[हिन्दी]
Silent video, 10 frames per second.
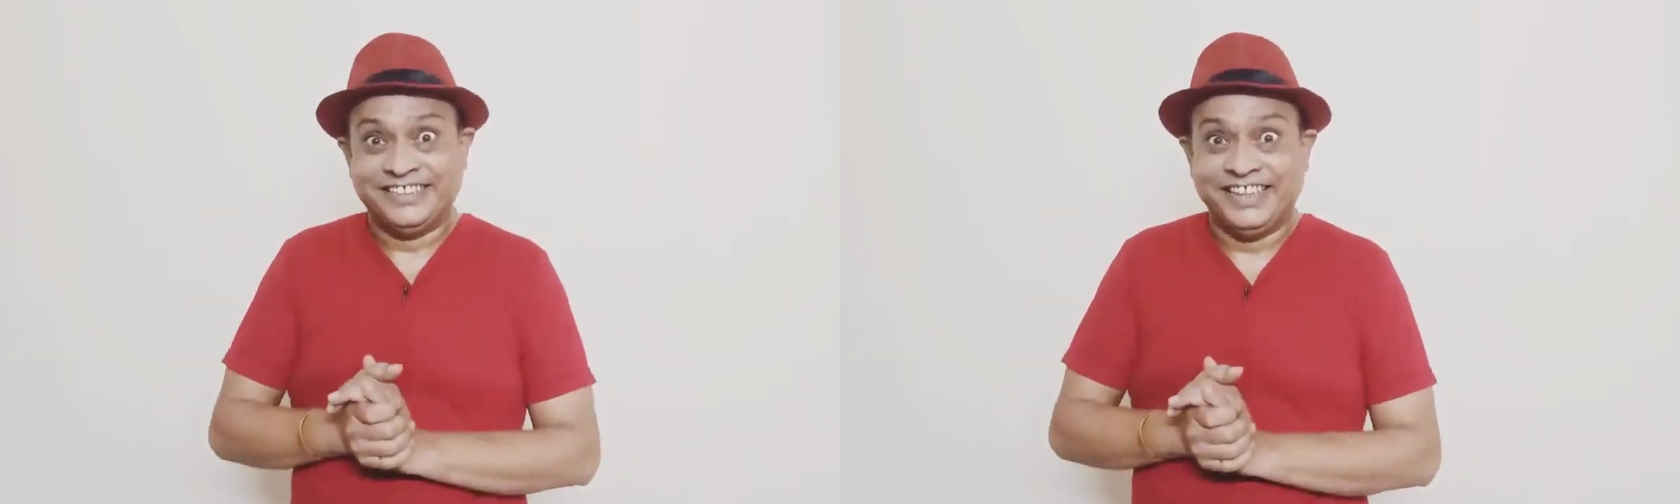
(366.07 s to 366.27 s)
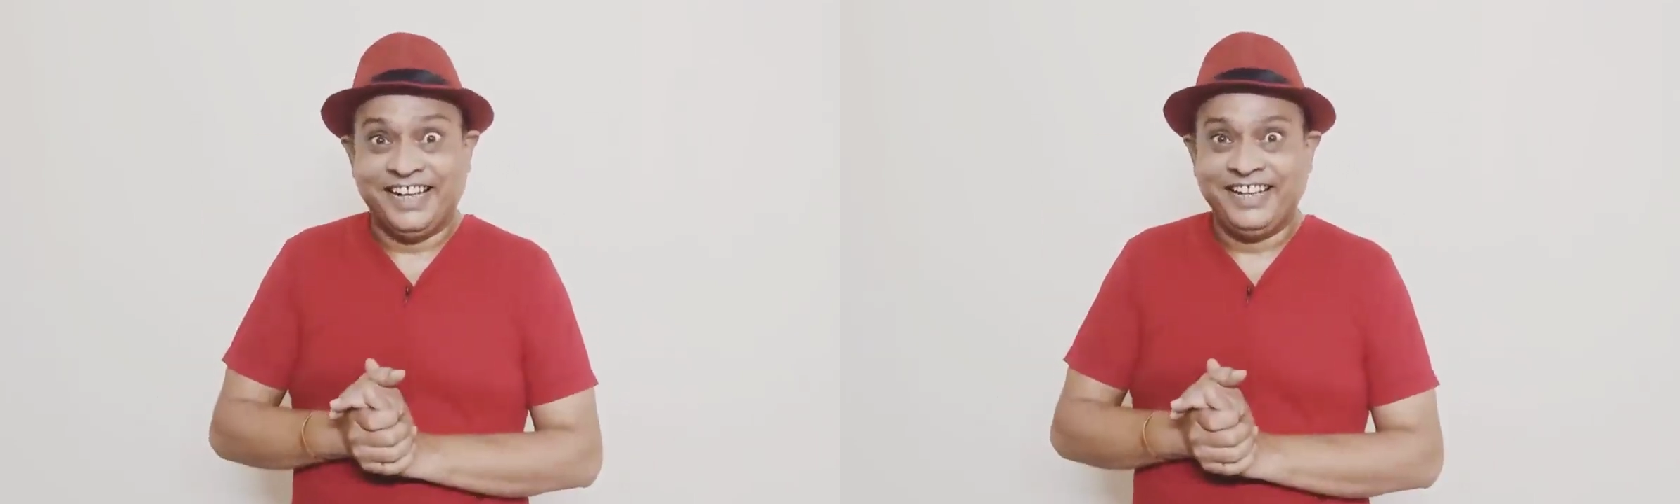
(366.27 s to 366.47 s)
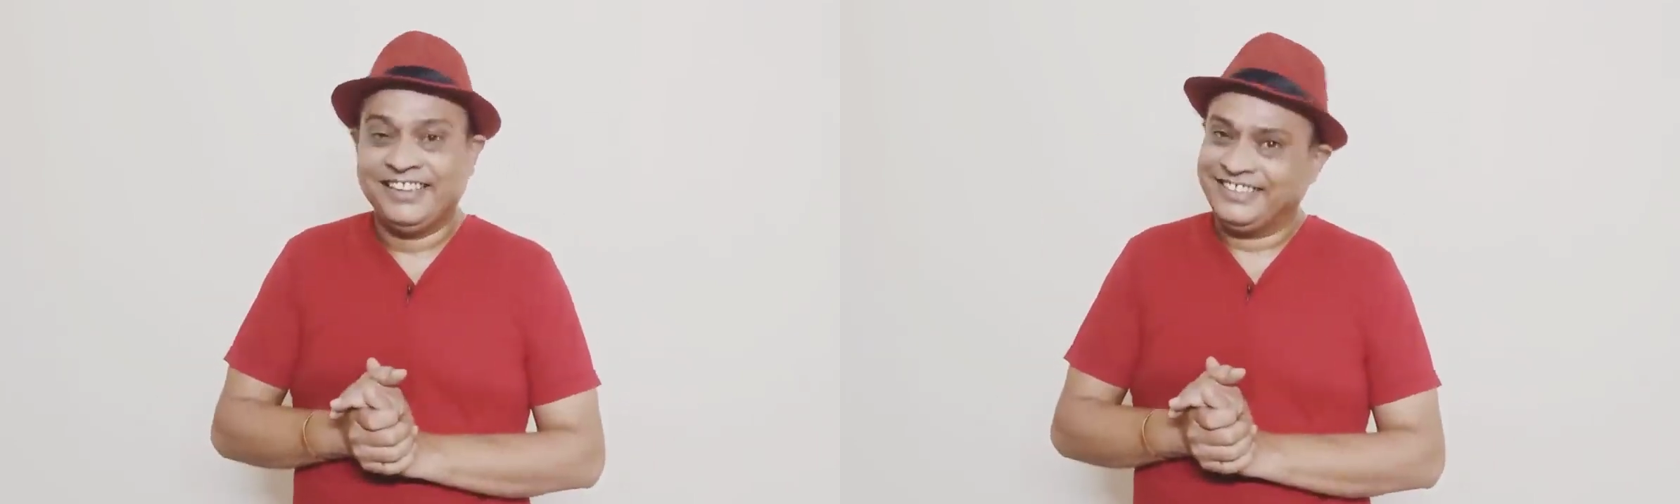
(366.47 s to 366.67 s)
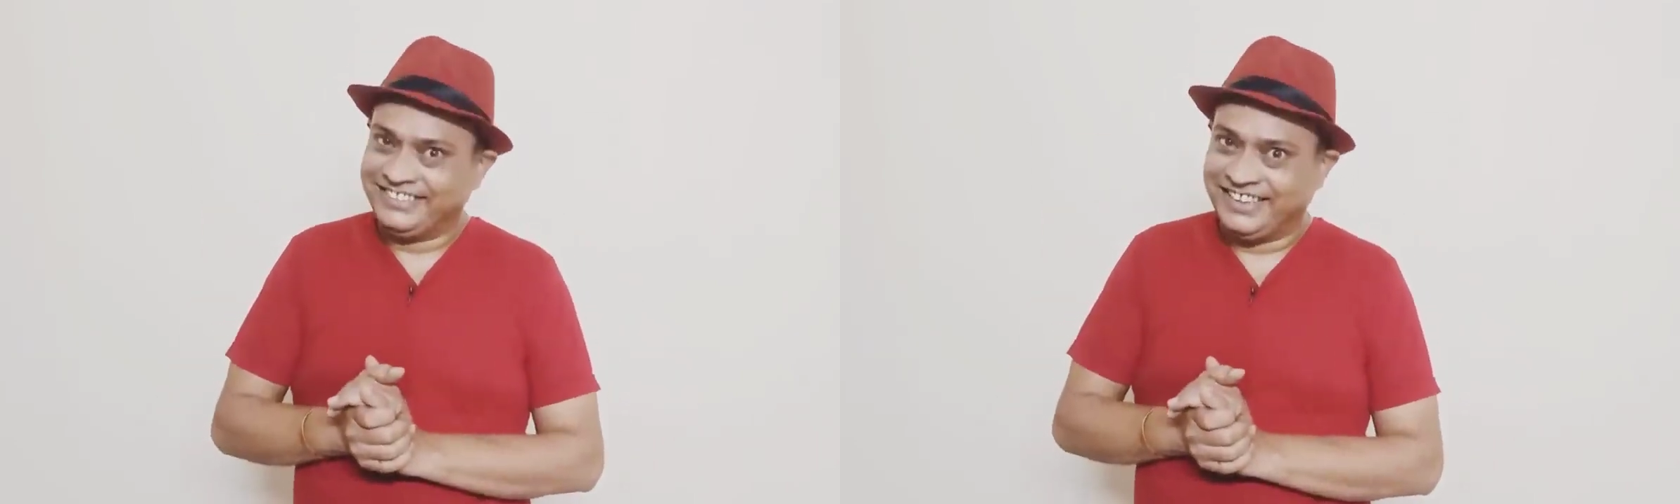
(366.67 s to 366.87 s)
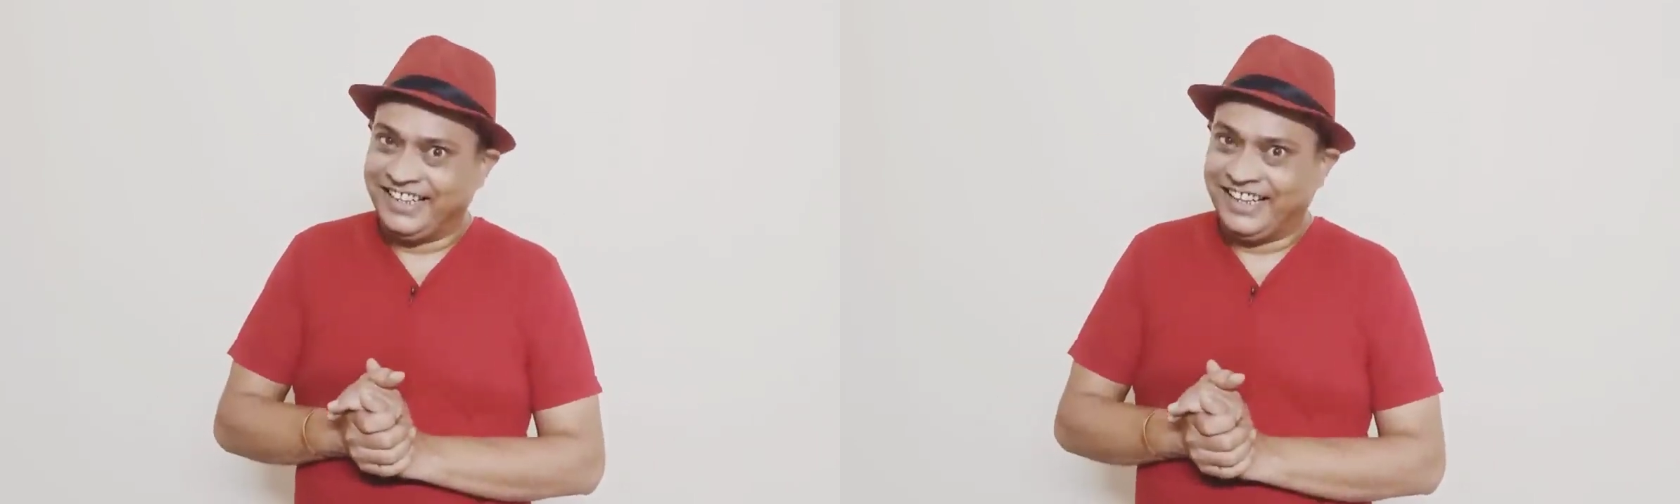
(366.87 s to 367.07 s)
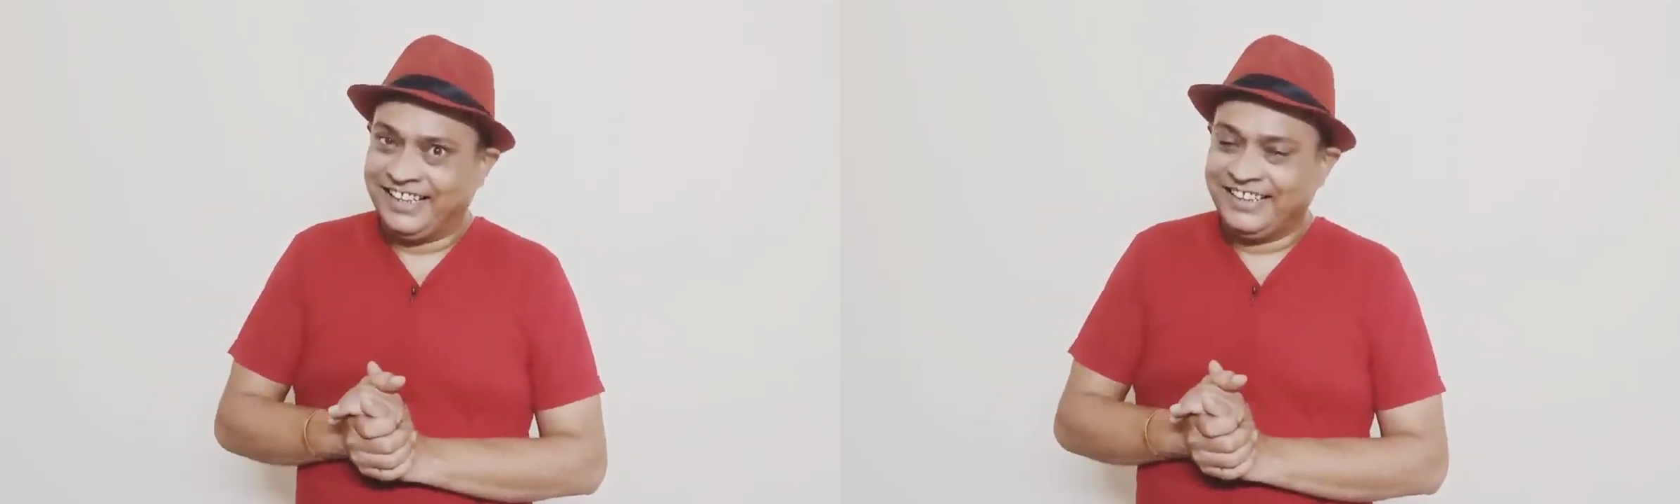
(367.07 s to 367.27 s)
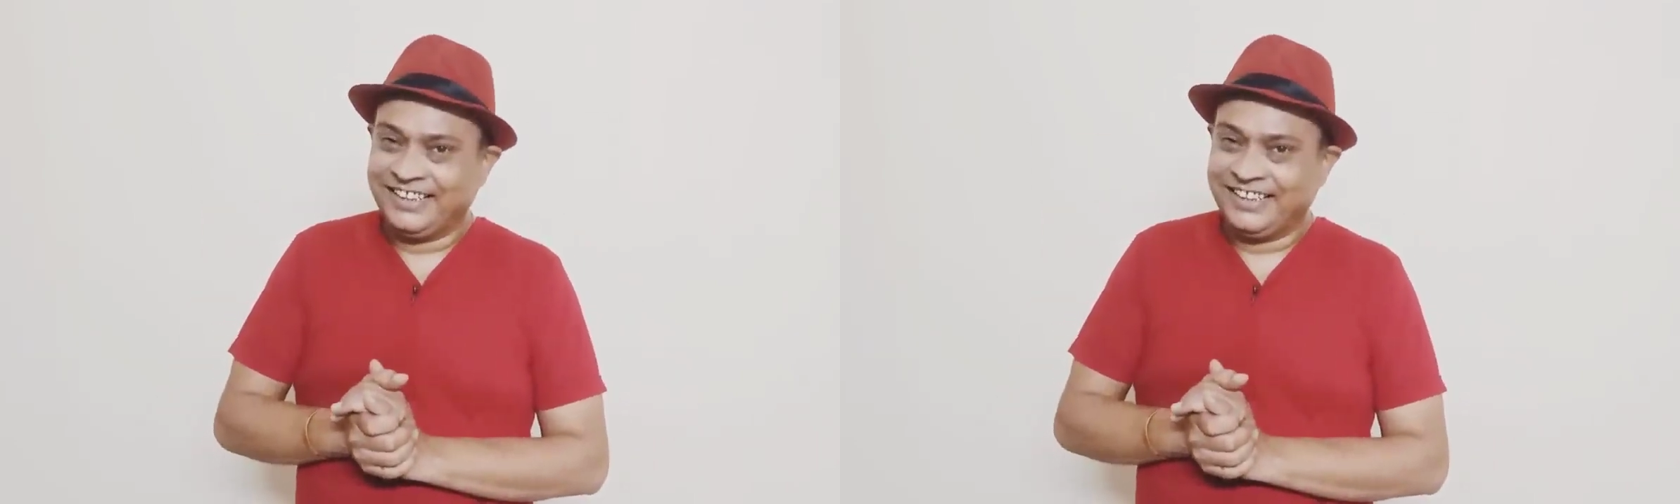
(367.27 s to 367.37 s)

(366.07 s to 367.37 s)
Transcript: जिन्ना जिन्ना